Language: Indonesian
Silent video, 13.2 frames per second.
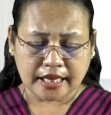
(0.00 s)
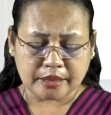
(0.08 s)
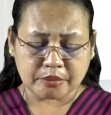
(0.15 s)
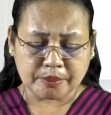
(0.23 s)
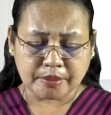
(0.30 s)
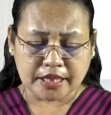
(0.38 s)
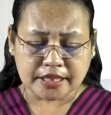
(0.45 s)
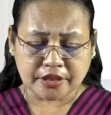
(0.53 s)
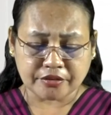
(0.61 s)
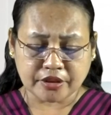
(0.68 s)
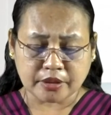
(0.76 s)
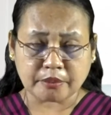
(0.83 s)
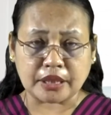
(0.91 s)
akan membaca
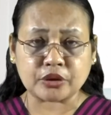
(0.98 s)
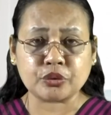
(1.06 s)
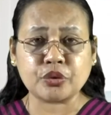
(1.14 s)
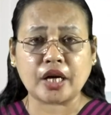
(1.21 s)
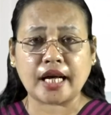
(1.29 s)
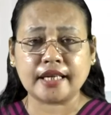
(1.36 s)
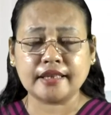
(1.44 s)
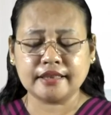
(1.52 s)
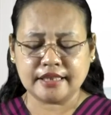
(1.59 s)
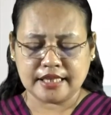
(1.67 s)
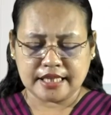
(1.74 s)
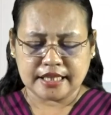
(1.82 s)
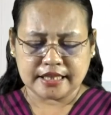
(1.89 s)
firman Tuhan
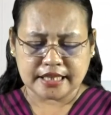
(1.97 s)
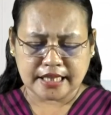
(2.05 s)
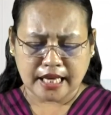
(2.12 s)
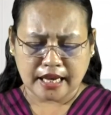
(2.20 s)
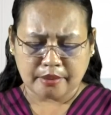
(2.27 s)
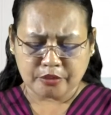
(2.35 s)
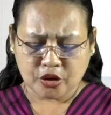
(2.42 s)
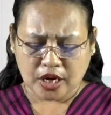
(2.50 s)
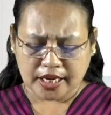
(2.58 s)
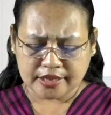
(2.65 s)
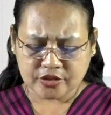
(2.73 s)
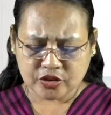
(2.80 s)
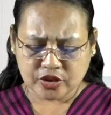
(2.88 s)
di dalam
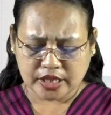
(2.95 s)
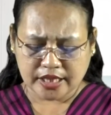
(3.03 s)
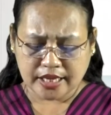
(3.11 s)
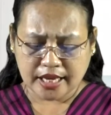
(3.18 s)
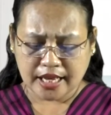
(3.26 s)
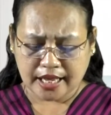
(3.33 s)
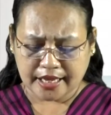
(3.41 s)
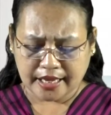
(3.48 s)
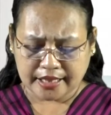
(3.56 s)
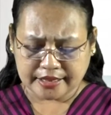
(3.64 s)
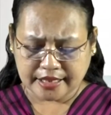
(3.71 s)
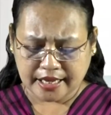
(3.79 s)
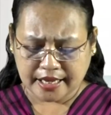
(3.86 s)
Yohanes 3
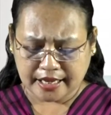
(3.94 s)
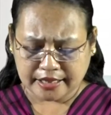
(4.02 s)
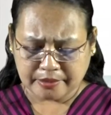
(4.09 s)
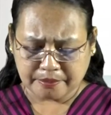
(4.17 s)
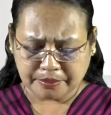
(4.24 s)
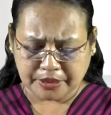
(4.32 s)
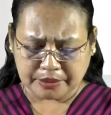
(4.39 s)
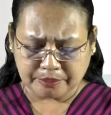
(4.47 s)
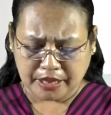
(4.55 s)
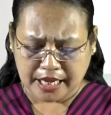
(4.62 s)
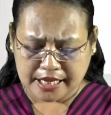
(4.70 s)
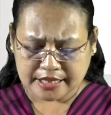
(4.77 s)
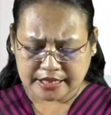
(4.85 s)
ayatnya yang
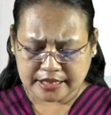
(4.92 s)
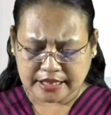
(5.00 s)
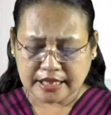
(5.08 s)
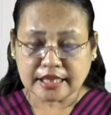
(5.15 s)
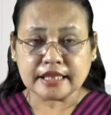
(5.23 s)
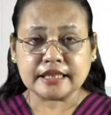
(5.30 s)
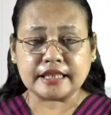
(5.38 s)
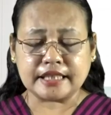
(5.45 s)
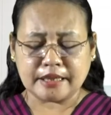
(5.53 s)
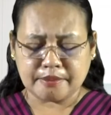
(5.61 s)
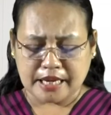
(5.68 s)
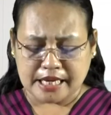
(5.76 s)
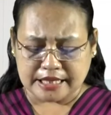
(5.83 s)
ke-14,
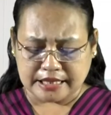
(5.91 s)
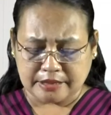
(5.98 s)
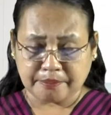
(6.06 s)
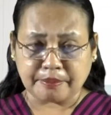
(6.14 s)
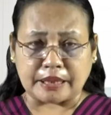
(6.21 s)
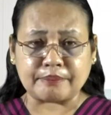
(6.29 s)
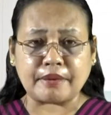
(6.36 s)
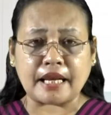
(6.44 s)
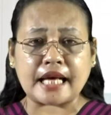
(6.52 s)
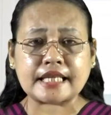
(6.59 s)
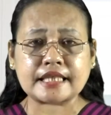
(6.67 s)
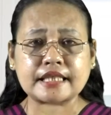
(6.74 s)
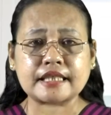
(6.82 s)
13 dan
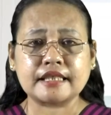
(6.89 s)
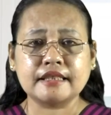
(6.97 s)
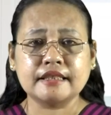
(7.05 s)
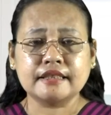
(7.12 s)
14.